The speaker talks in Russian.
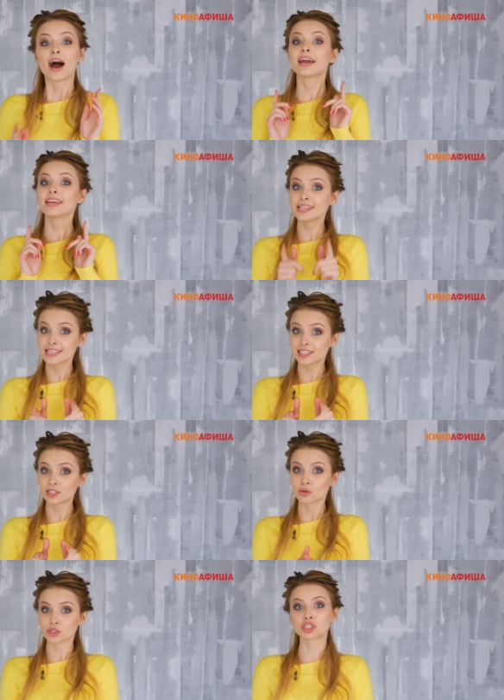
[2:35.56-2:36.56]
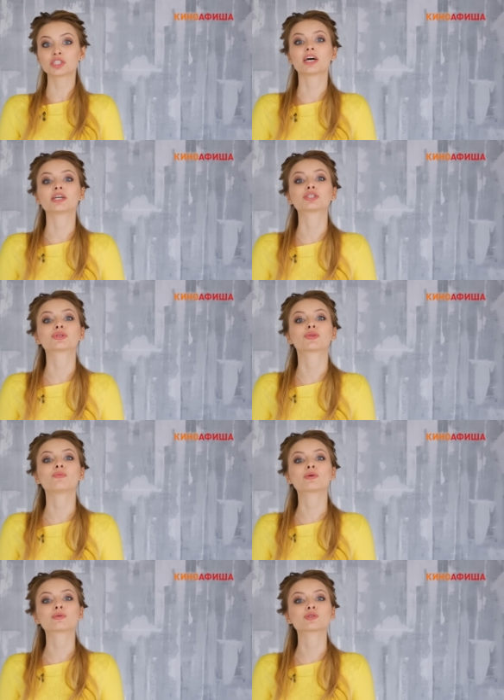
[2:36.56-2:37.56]
А если ты тоже считаешь, что
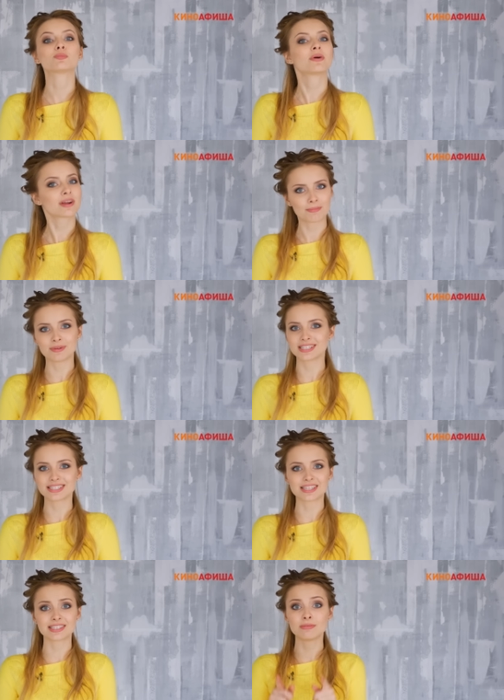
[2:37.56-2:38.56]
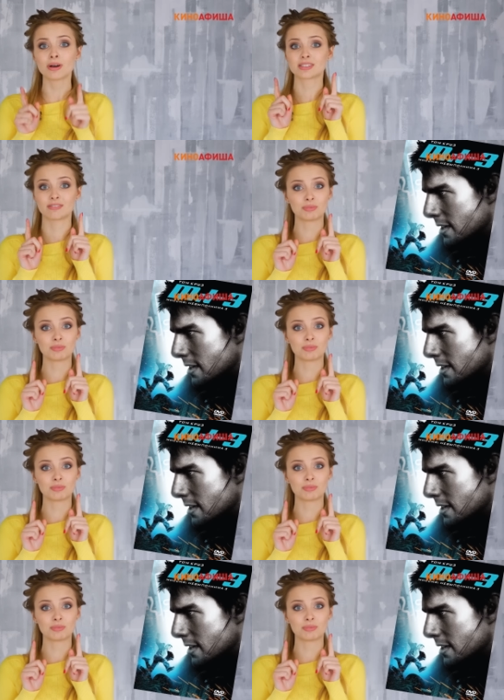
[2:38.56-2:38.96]
Тома Крузу пора перестать сниматься в